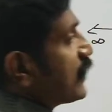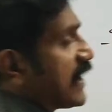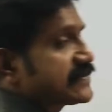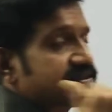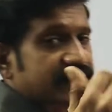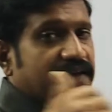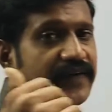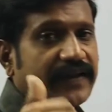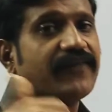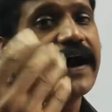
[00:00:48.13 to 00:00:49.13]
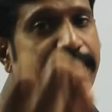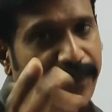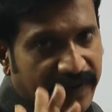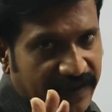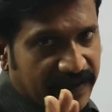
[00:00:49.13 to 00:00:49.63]
இதோட ஆன்சர்ஸ்லாம் வர
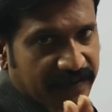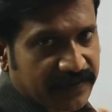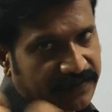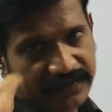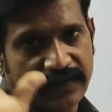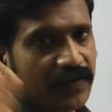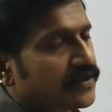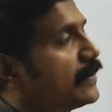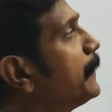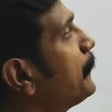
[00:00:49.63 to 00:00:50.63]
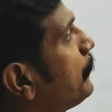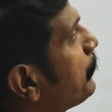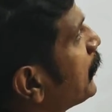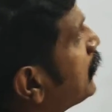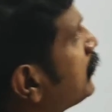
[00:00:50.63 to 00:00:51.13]
வாய்ப்பு இருக்கிறது அவ்வளோதான்
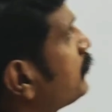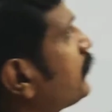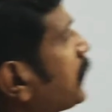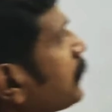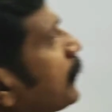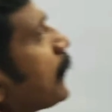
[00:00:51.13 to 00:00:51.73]
ஃபைன்